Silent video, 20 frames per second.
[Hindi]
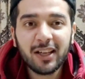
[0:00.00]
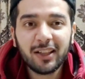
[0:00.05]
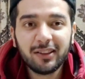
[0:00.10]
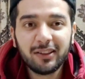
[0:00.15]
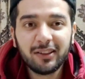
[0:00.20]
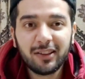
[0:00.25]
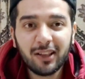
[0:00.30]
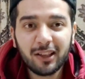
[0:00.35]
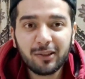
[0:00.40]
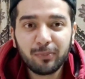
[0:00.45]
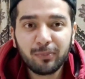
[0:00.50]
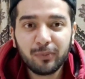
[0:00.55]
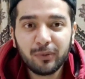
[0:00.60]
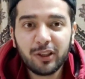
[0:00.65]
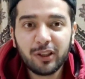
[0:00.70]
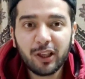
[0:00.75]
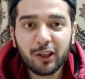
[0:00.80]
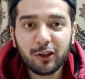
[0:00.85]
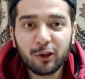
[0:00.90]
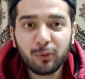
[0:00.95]
दस
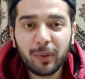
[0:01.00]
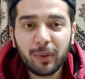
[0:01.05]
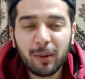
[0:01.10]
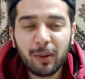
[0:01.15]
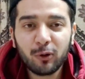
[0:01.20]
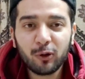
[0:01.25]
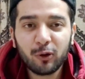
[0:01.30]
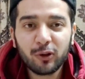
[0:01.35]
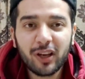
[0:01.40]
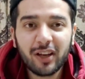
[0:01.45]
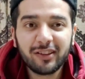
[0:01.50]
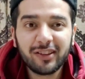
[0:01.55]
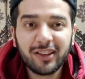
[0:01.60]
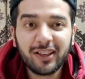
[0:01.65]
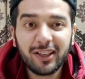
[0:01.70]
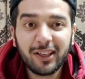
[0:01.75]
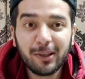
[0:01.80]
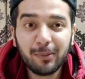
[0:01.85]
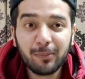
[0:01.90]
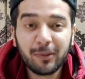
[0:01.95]
दस रुपए आप लोग यहाँ से
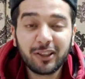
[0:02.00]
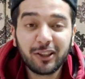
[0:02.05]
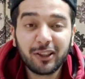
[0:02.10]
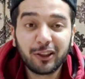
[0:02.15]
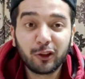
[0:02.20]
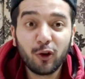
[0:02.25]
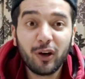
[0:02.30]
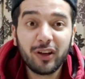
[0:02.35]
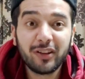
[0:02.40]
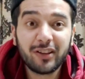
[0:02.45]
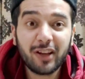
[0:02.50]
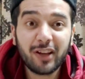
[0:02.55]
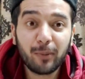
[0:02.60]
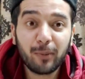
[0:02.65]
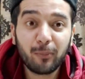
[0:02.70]
रिडीम कर सकते हो हजार